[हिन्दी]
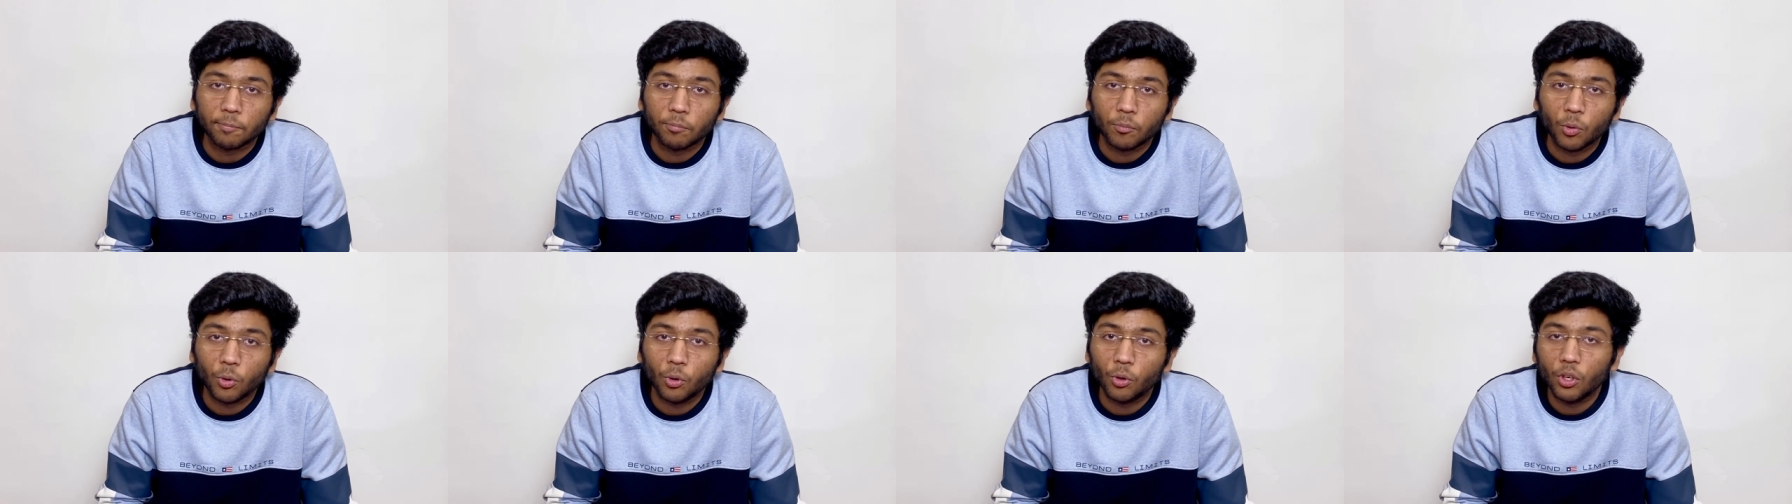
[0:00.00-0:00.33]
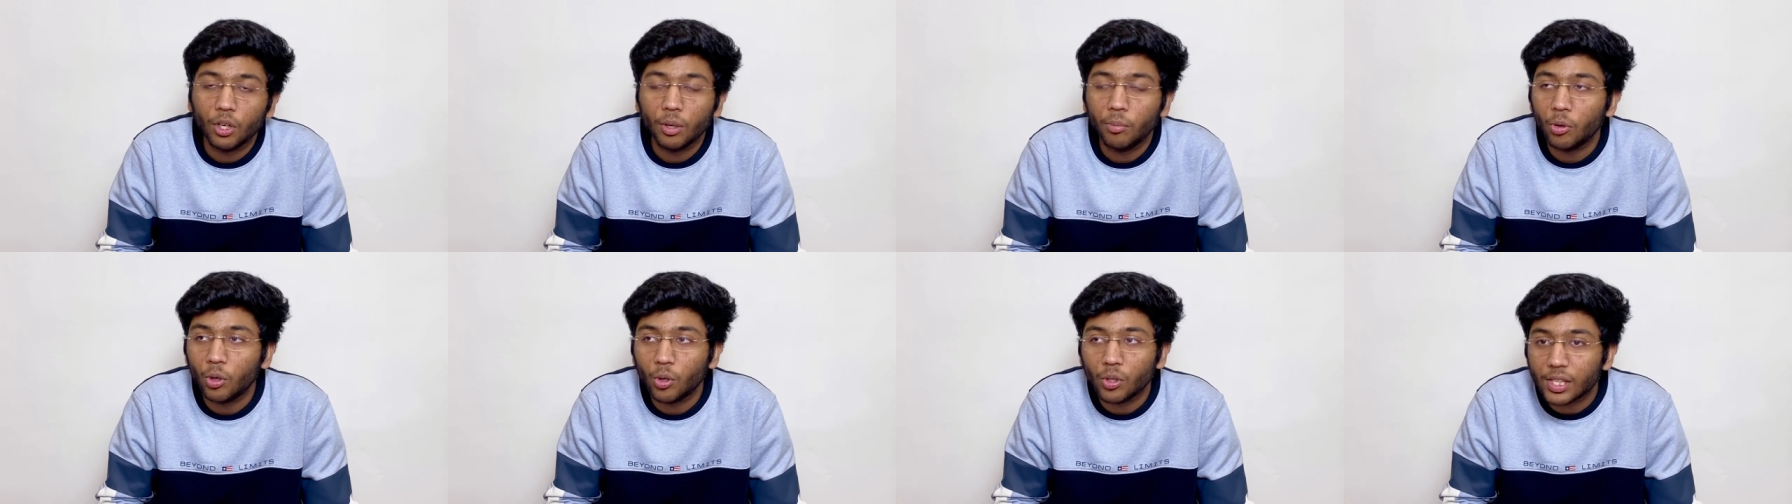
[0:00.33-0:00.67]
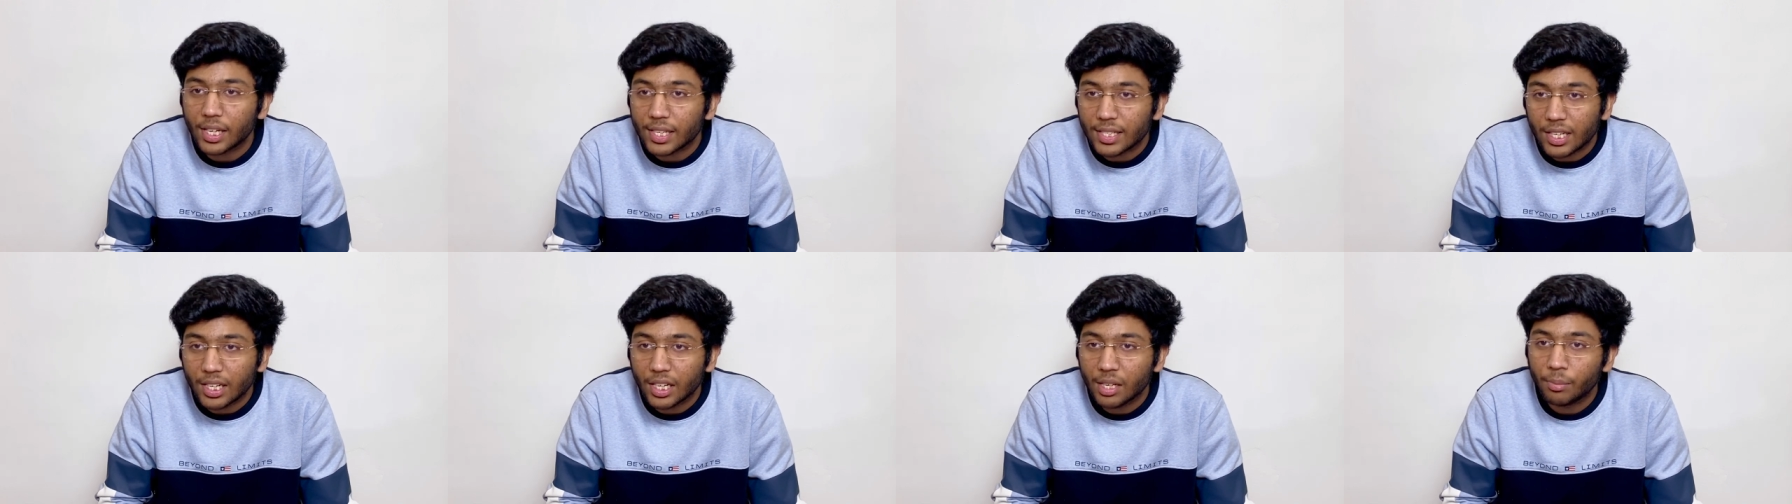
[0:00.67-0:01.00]
उन्होंने भी कुछ
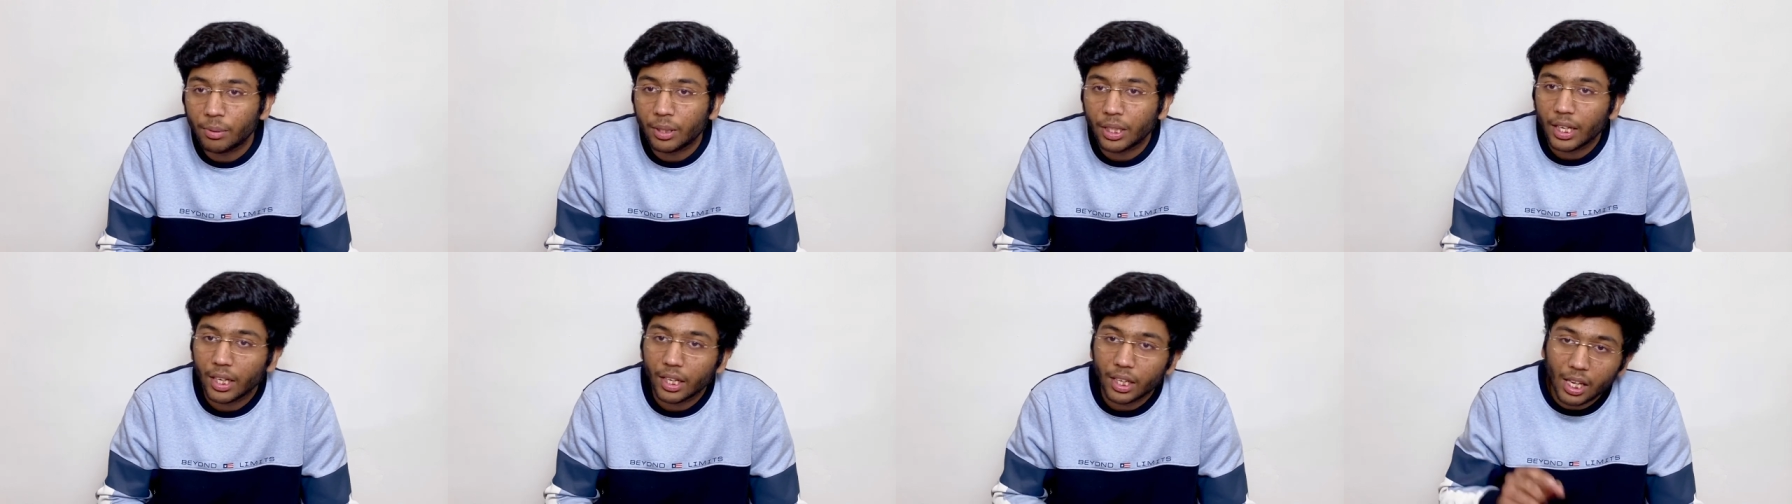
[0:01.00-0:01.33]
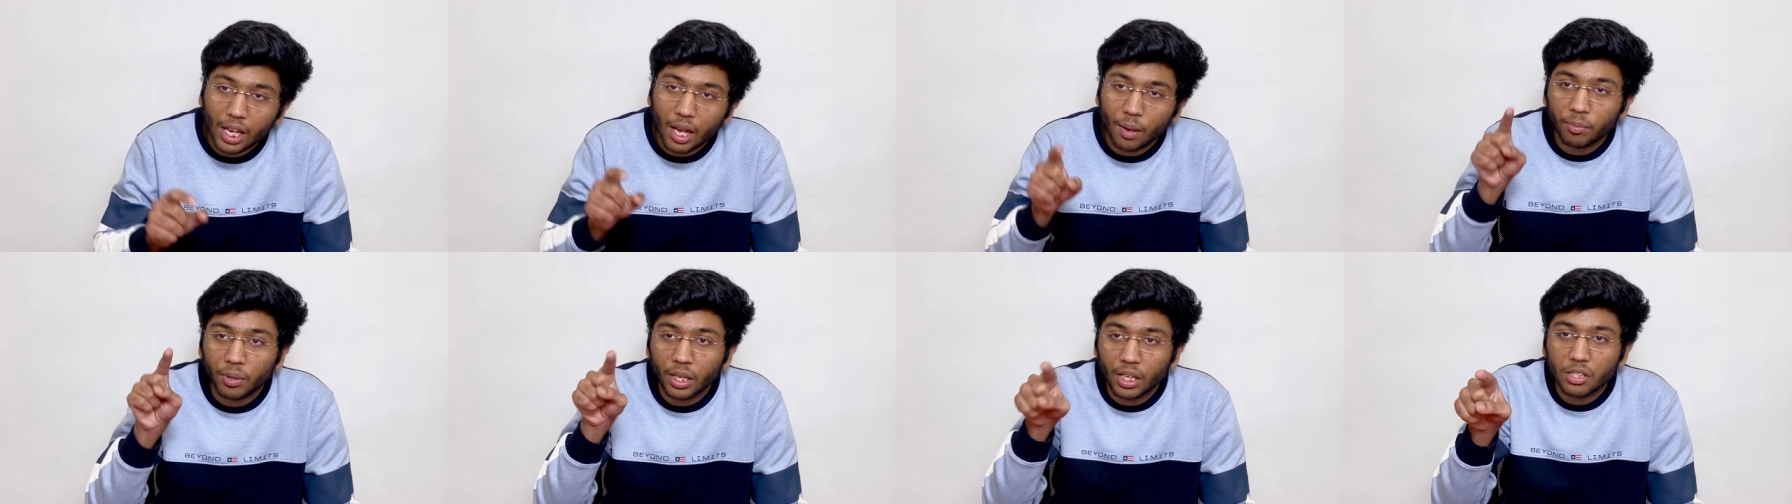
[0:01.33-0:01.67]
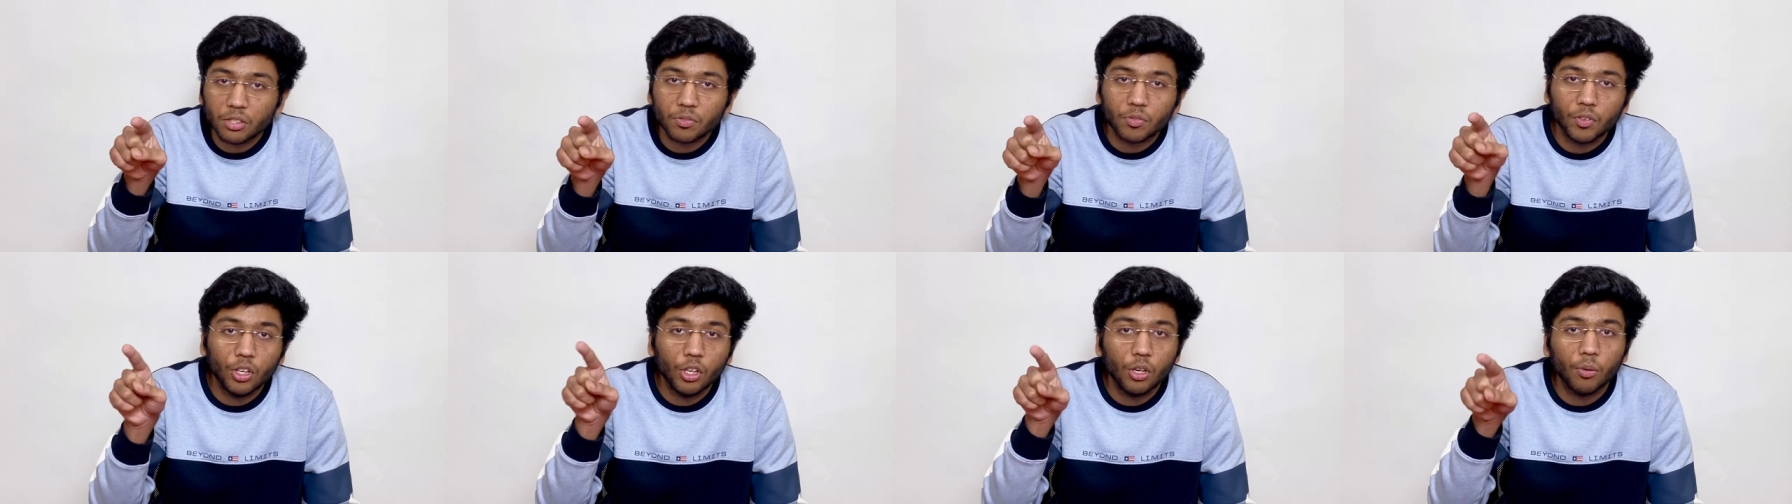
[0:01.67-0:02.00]
ऐसा नहीं बताया कि आपकी
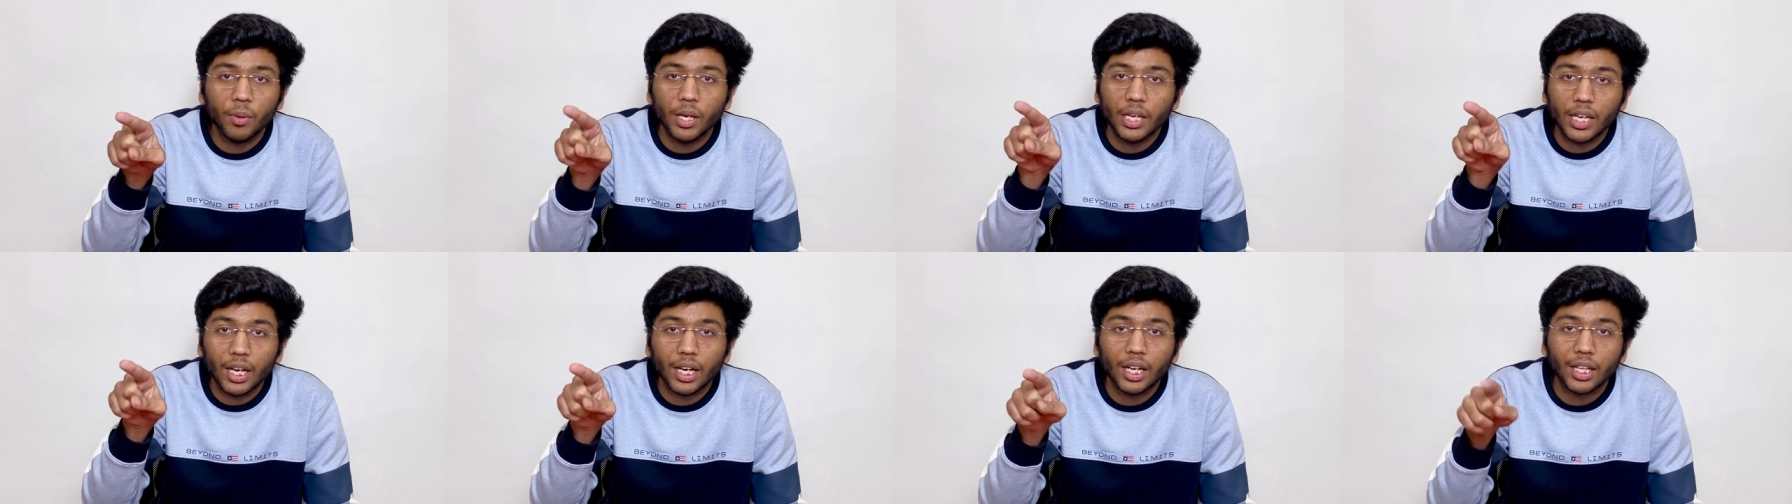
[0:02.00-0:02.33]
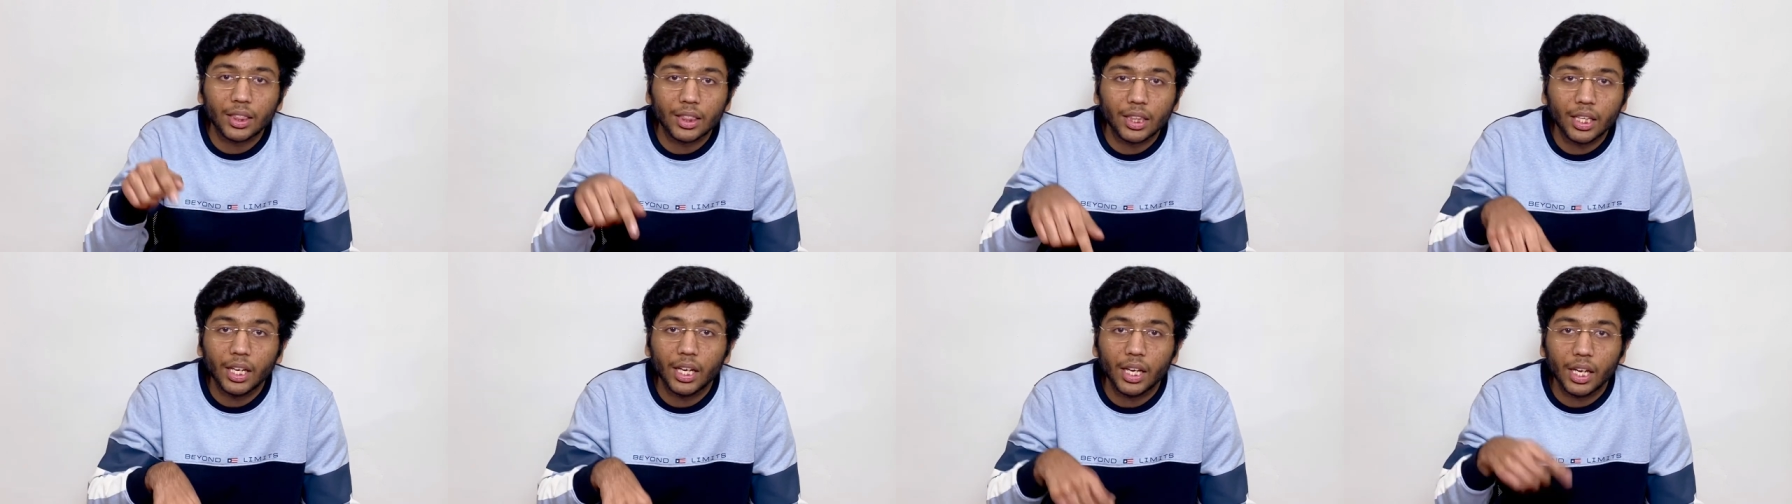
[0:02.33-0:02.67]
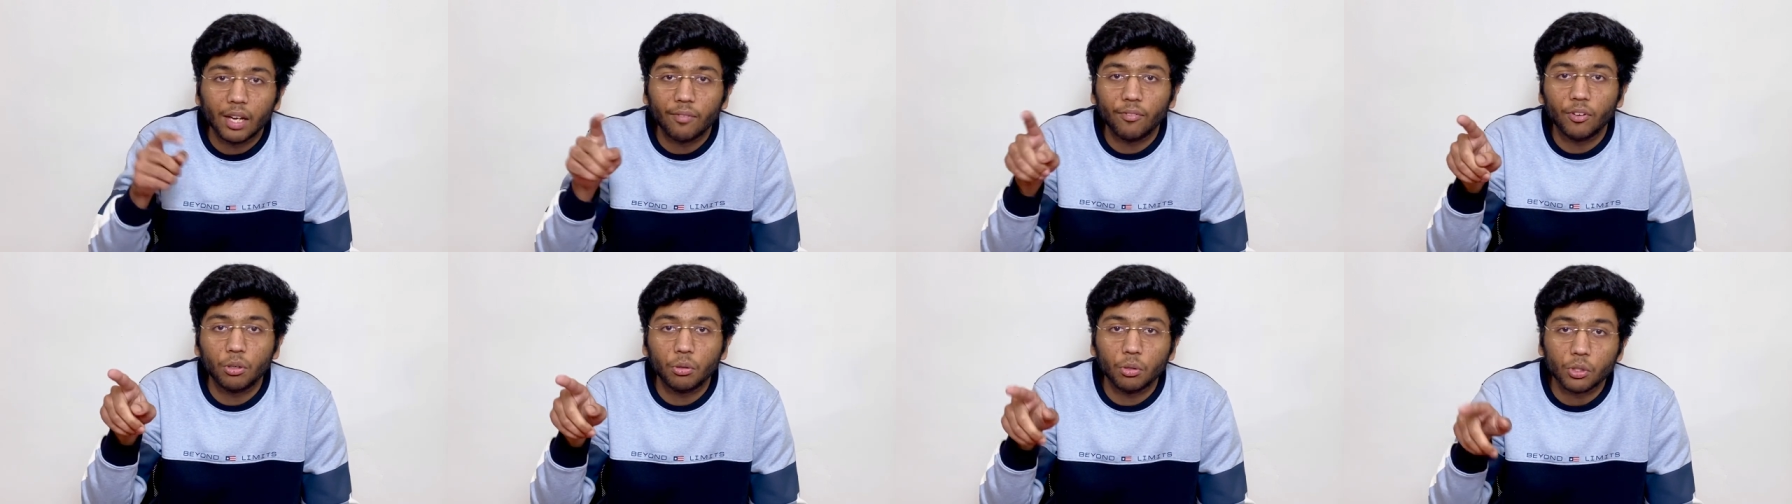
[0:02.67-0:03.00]
इस वीडियो में ये गलती है या
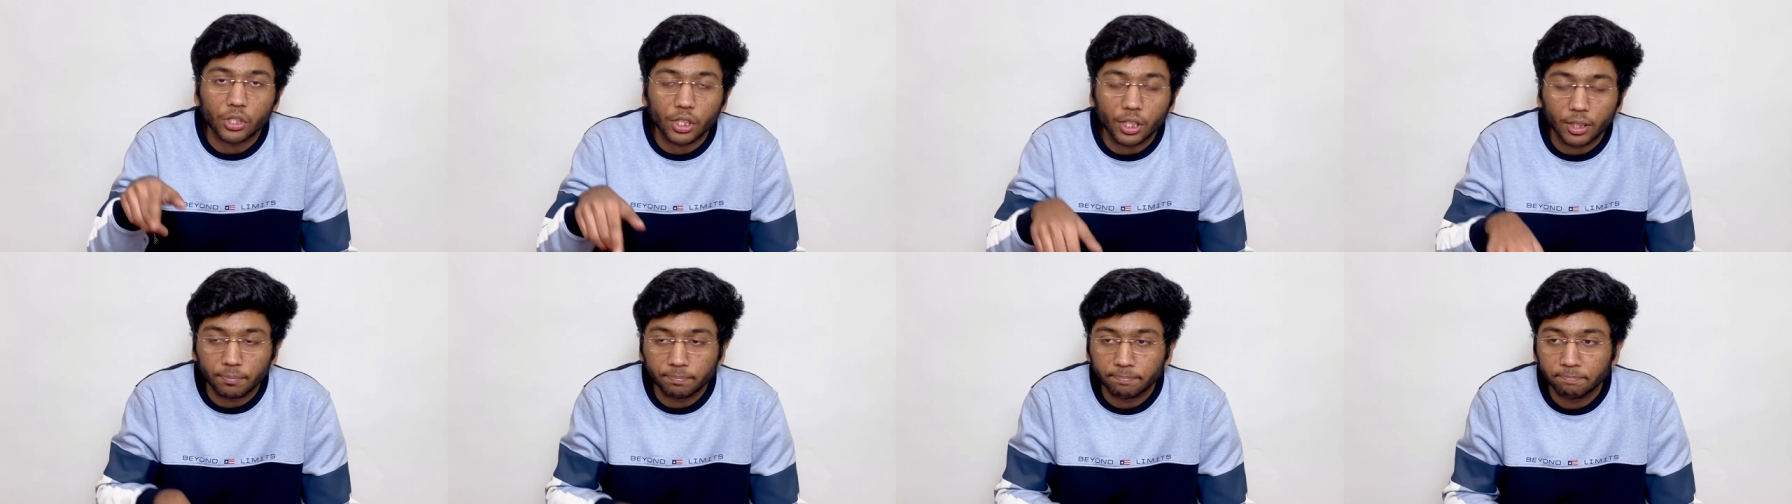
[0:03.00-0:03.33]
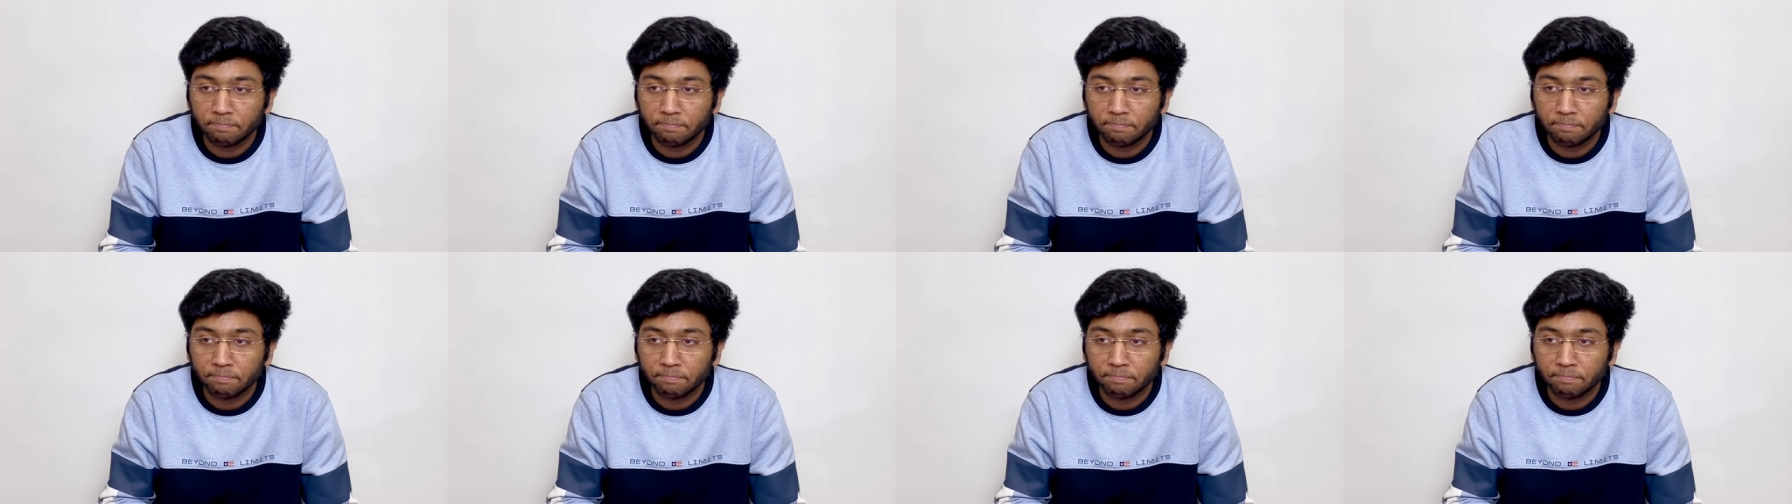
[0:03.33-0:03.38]
फिर कुछ है